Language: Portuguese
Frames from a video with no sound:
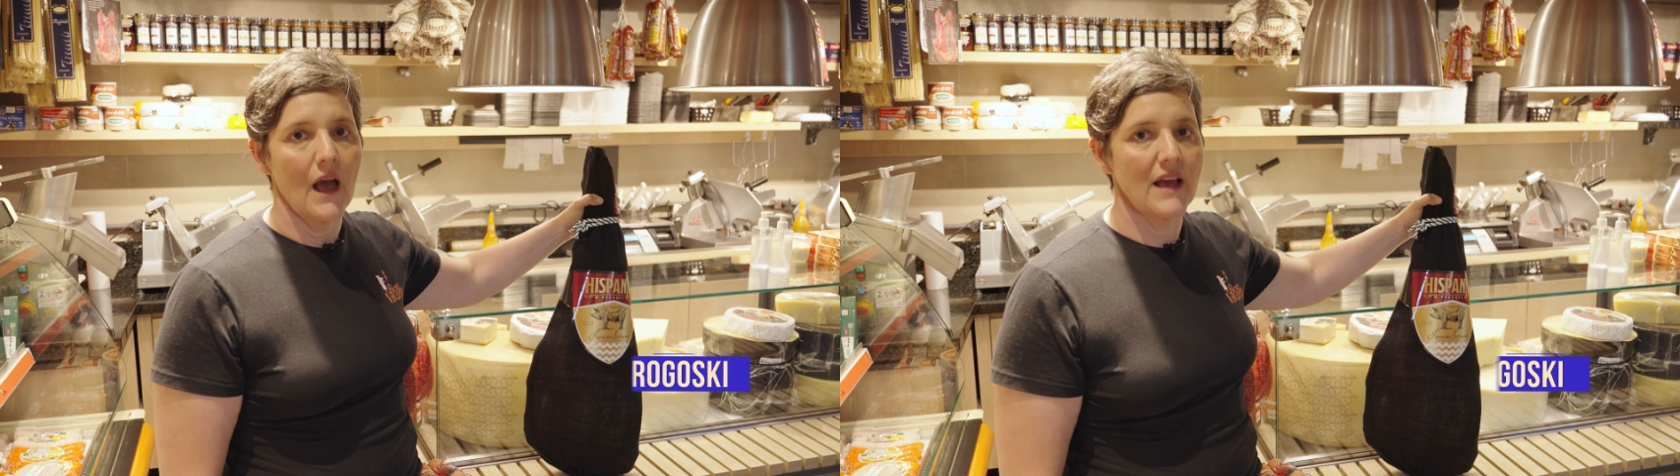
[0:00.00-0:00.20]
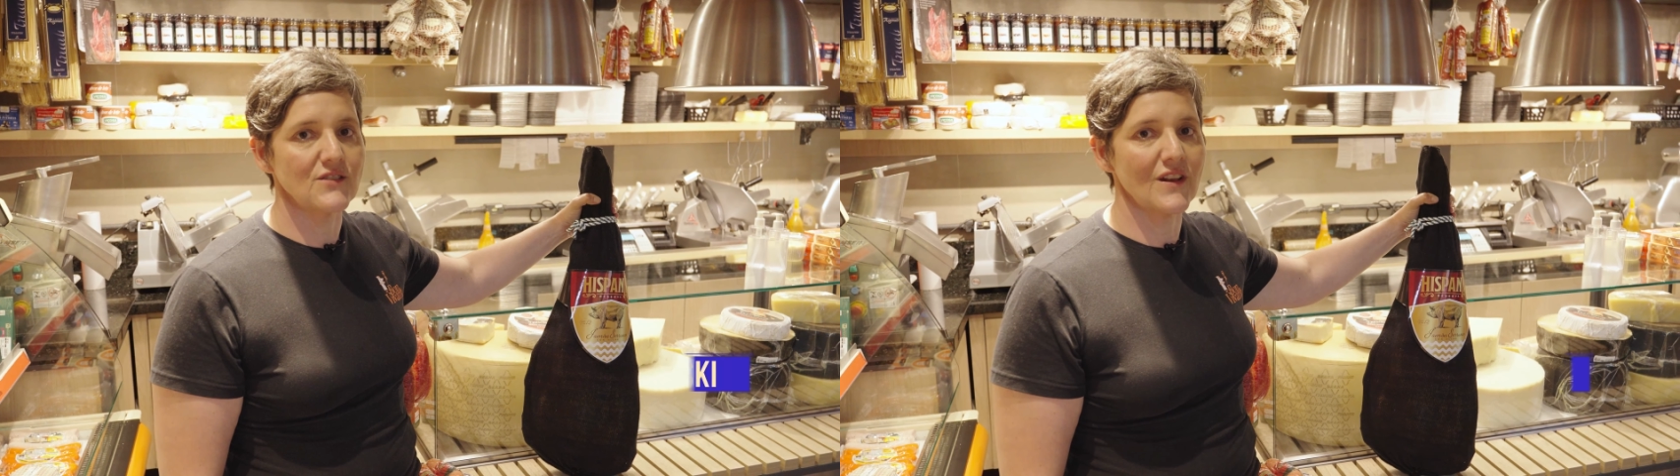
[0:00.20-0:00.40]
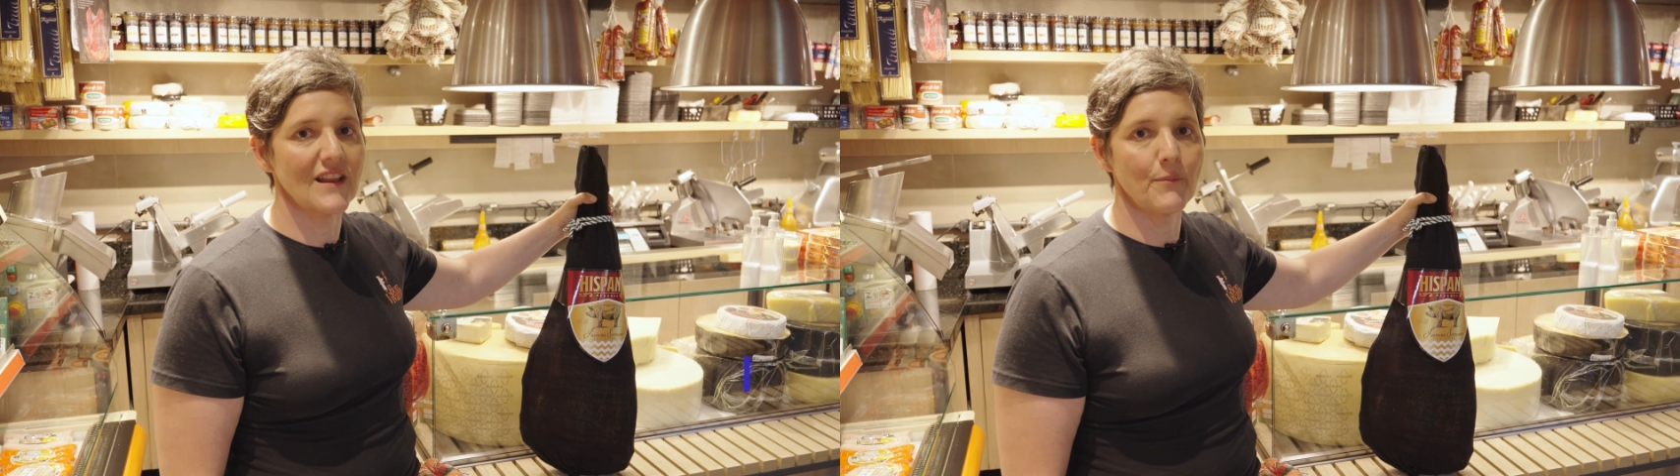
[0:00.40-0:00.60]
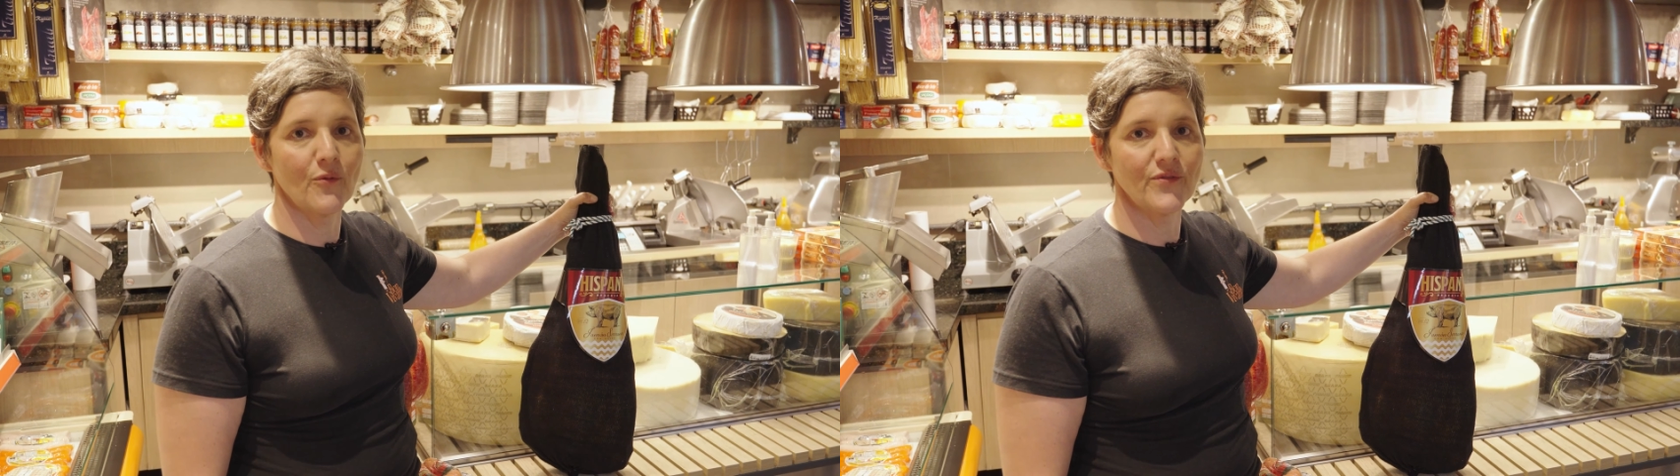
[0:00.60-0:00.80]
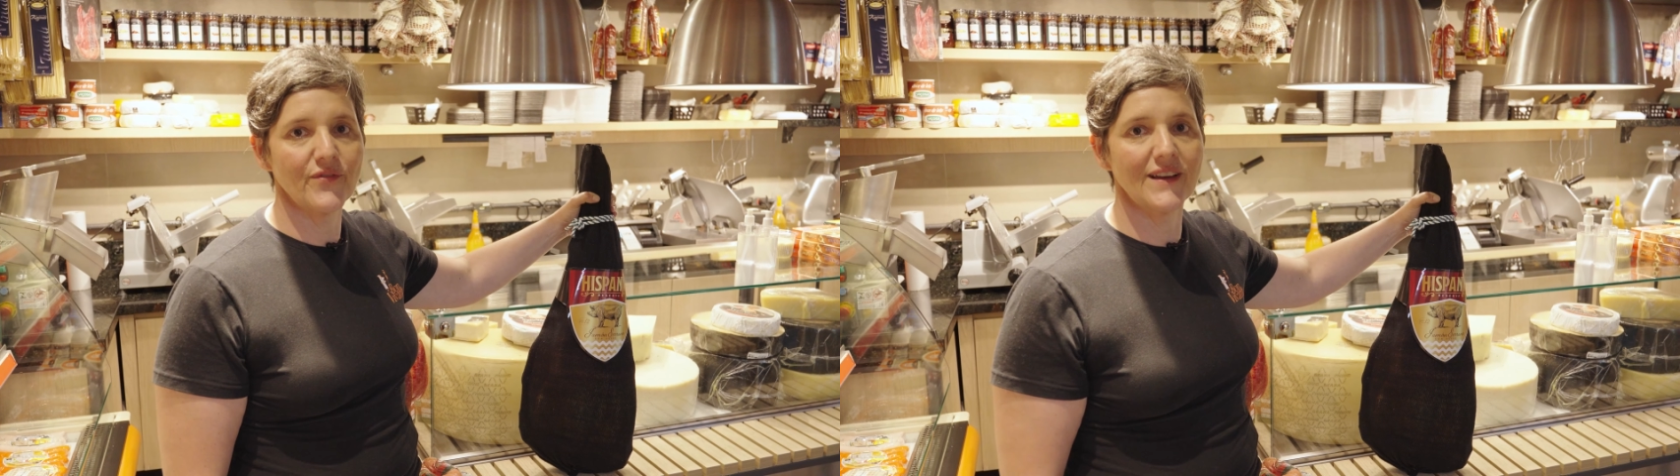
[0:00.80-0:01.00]
A história da
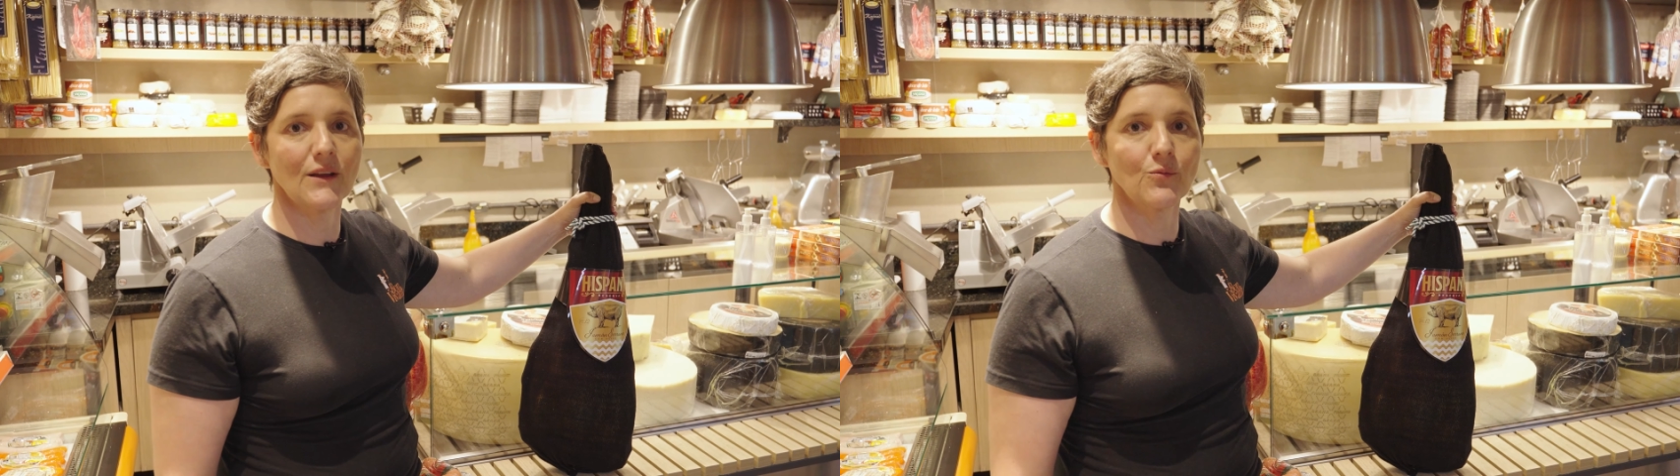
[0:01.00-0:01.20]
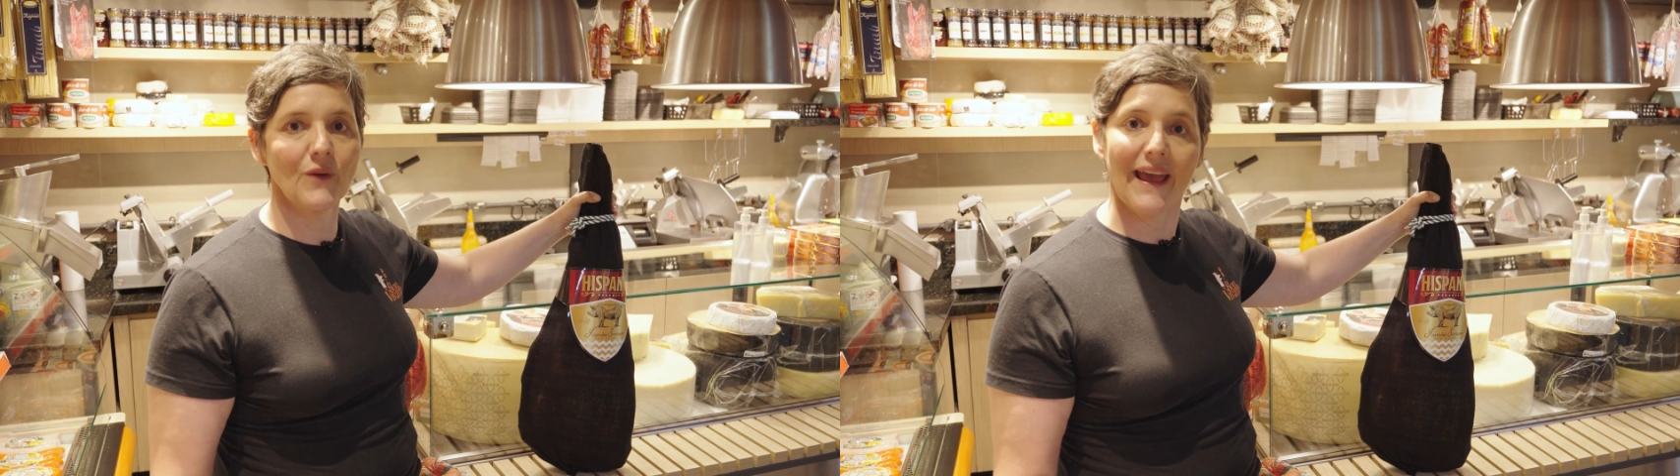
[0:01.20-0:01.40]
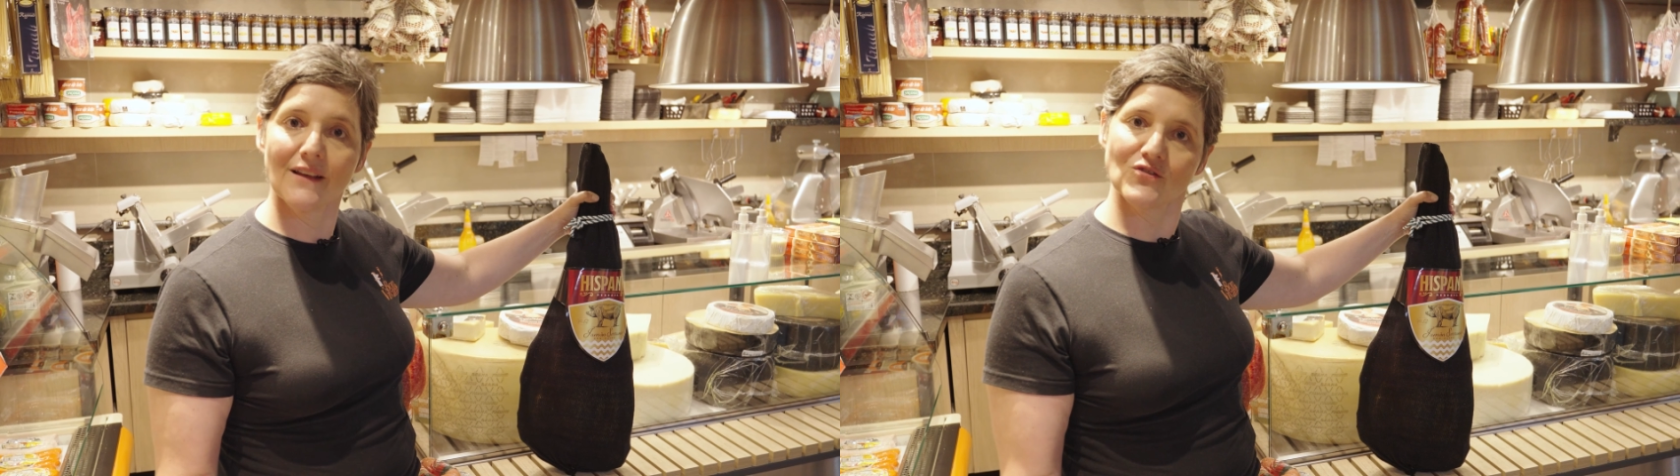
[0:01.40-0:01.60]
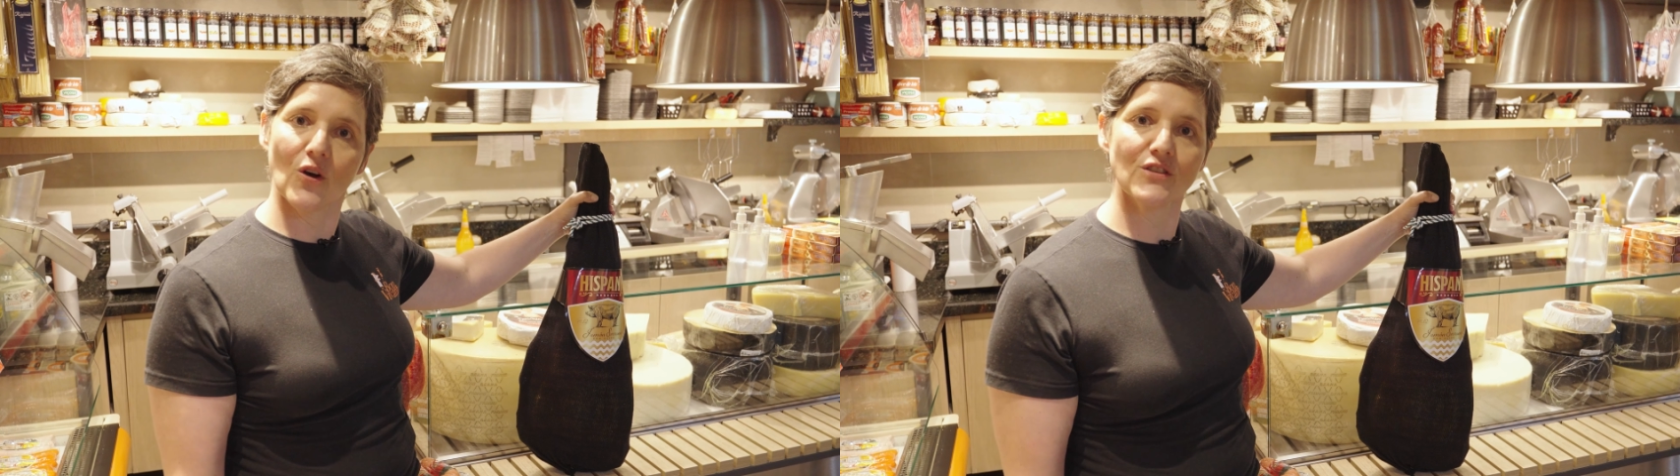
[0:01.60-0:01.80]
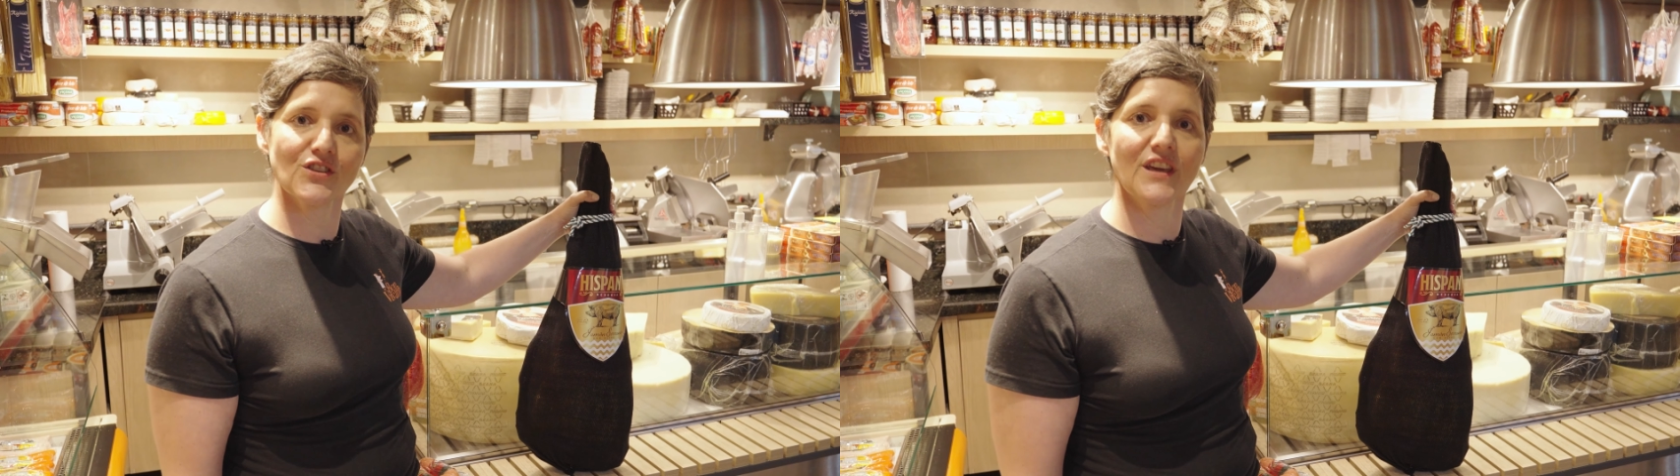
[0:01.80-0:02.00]
Bon Vivant não é
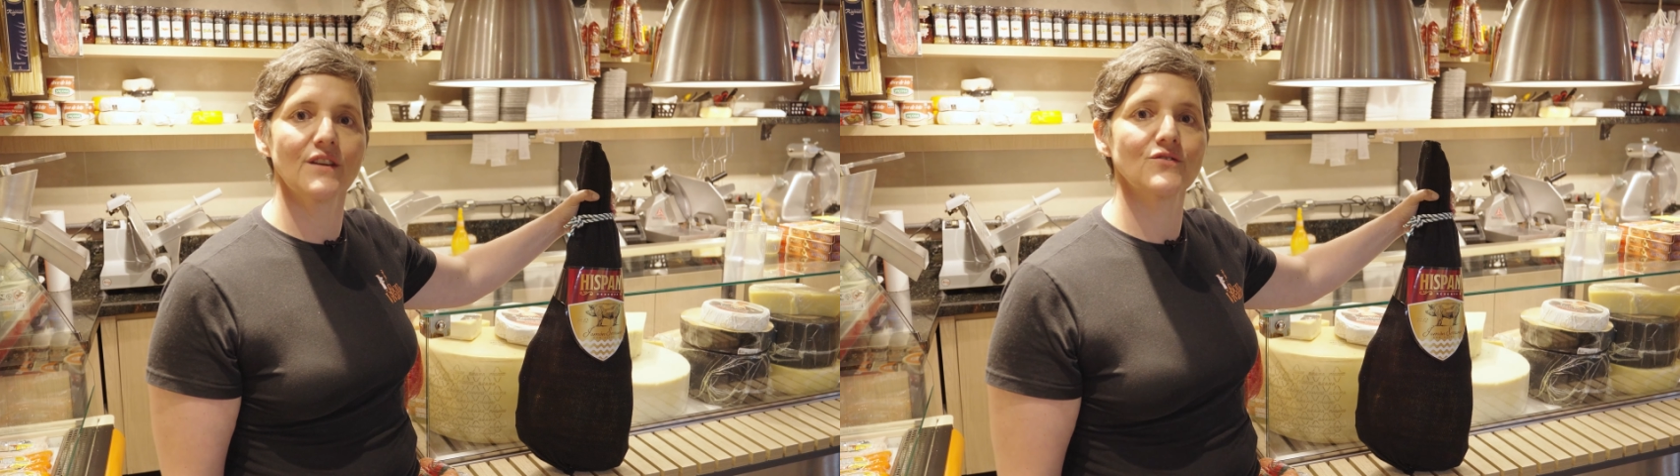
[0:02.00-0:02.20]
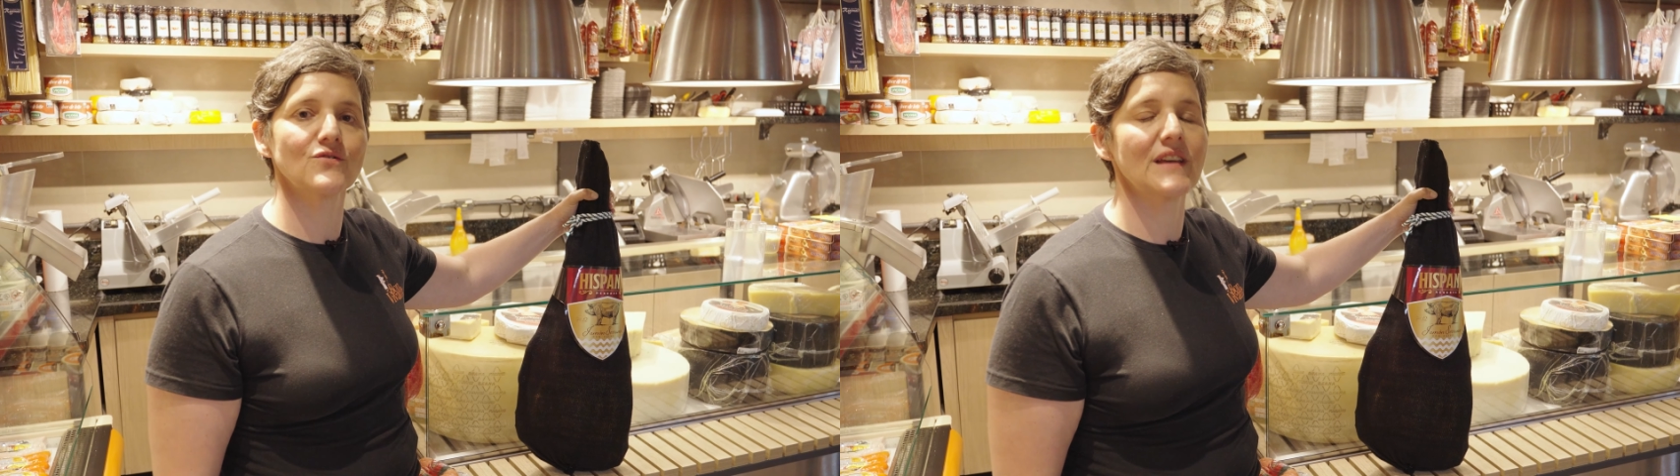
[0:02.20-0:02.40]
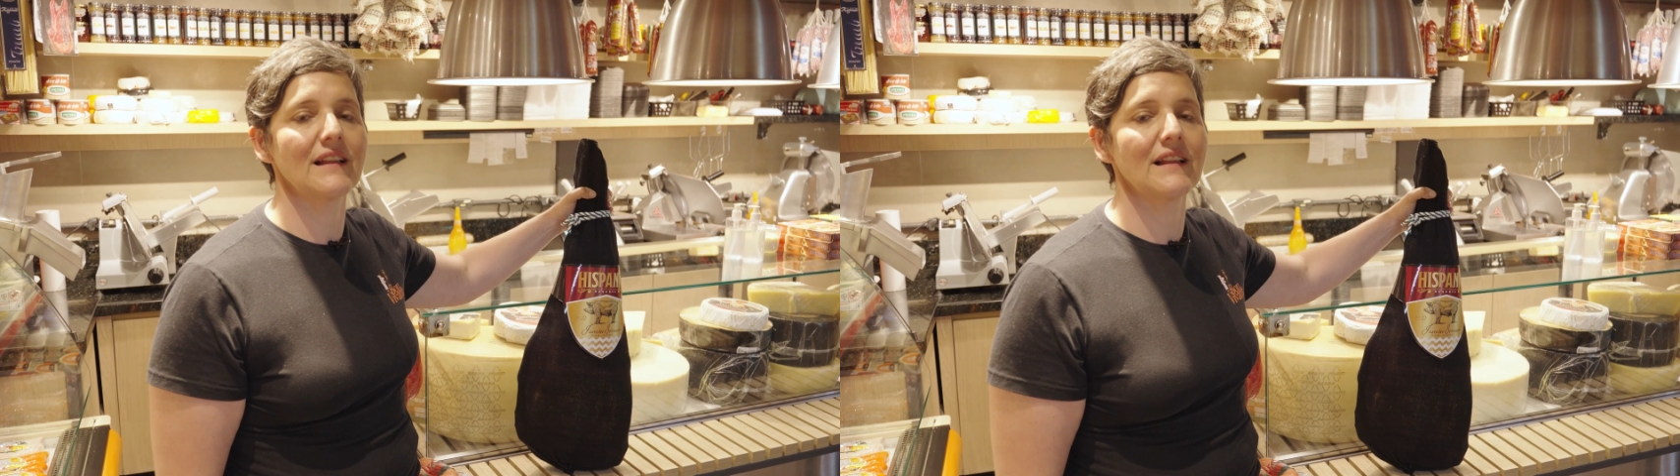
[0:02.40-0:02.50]
só de queijos,